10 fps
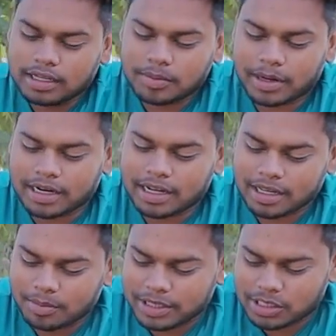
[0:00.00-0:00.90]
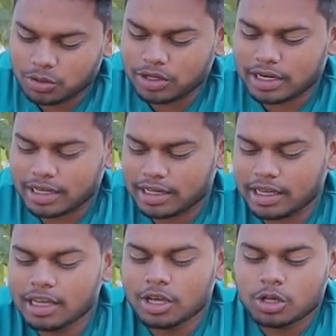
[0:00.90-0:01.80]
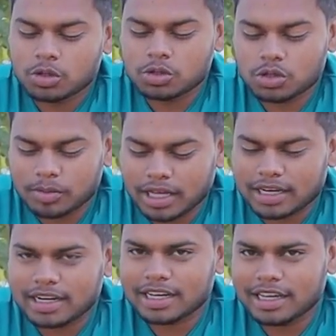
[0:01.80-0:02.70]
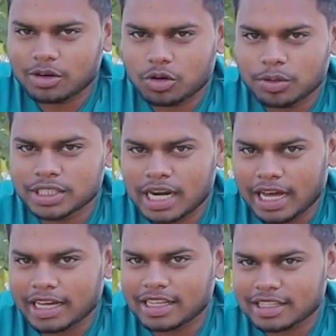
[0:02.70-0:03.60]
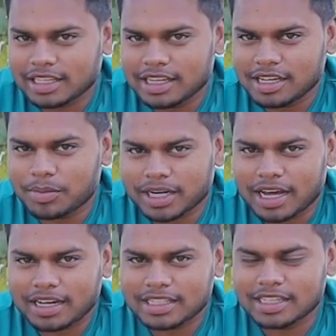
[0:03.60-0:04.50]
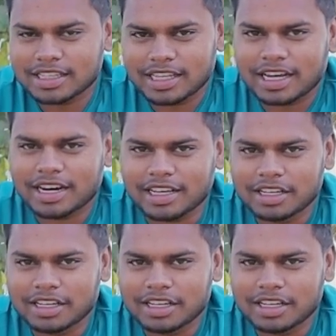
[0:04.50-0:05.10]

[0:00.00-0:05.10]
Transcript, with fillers: के फटाखे बचे हुए रखे हैं तो दोस्तों हम क्या करेंगे इनको भी जला के देखते हैं कि फटाखे जलते हैं या नहीं